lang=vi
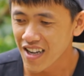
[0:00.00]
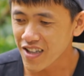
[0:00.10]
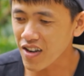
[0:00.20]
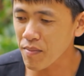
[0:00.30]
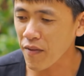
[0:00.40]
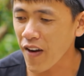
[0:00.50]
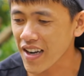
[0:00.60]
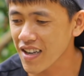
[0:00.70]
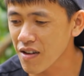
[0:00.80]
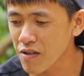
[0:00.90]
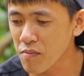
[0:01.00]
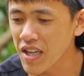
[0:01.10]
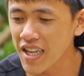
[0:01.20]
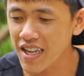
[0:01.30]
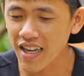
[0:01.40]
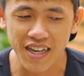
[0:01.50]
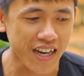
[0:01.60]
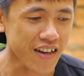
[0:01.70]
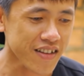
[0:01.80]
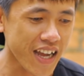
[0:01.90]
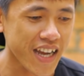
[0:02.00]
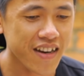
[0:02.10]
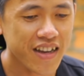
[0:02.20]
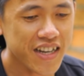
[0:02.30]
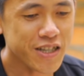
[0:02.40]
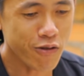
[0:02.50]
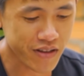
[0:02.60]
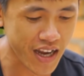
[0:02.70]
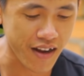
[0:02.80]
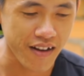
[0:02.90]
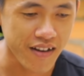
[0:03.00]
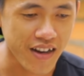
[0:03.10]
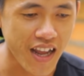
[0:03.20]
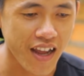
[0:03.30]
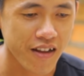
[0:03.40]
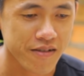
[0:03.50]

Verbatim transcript: do cái mặt phẳng này nó nó bị nghiêng á nên là nó càng ngày nó càng đi xuống nha đây này